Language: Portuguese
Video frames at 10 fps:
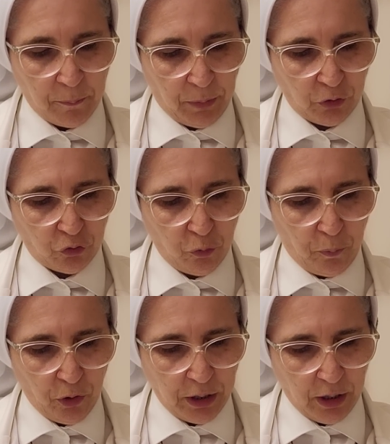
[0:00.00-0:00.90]
Mas
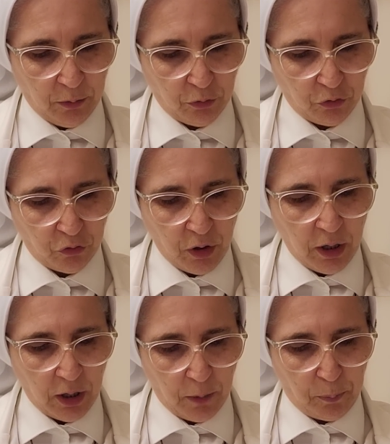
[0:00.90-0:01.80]
suponhamos,
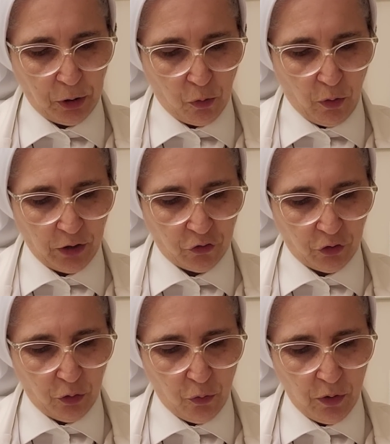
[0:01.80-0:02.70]
replicou
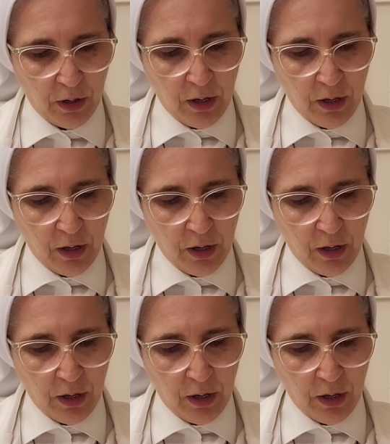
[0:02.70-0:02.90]
Ageu,